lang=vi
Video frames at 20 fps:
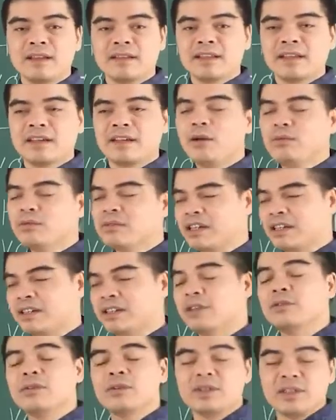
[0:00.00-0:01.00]
thì không thể
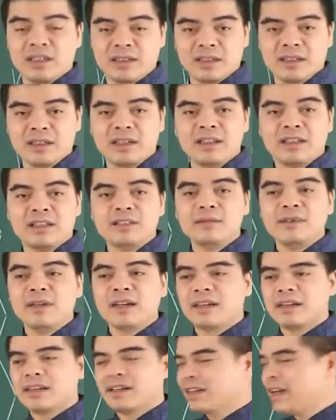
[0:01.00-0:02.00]
thiếu nhau được nhưng mà
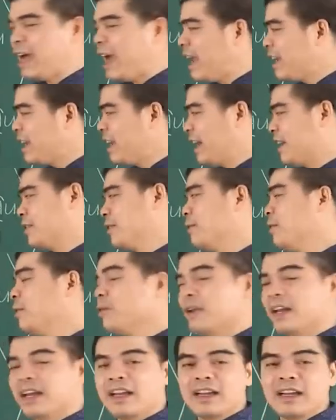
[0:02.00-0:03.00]
ai cản cũng
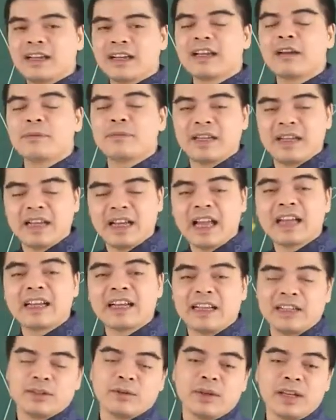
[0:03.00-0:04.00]
không nghe cái cặp này, này ai
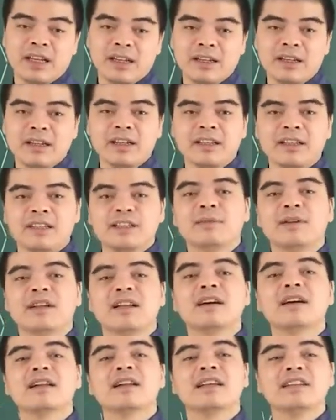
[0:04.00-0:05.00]
cản không nghe nhưng mà
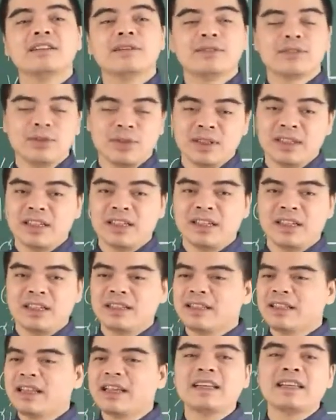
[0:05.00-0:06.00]
lỡ lấy nhau rồi thì lại
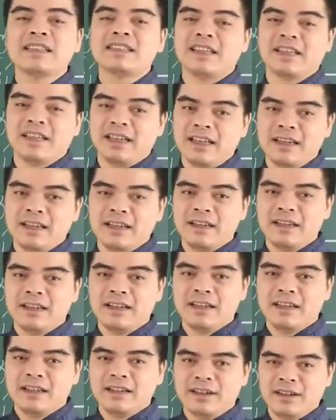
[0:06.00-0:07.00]
tan đàn xẻ nghé
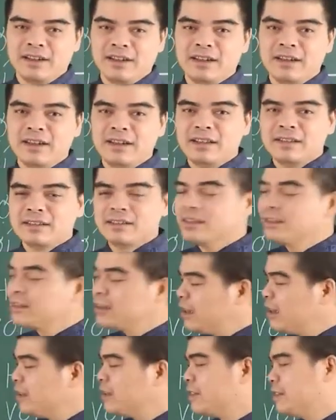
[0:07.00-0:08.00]
đó rất
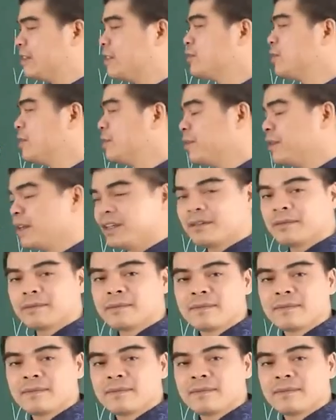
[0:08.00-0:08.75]
dễ xảy ra chuyện như vậy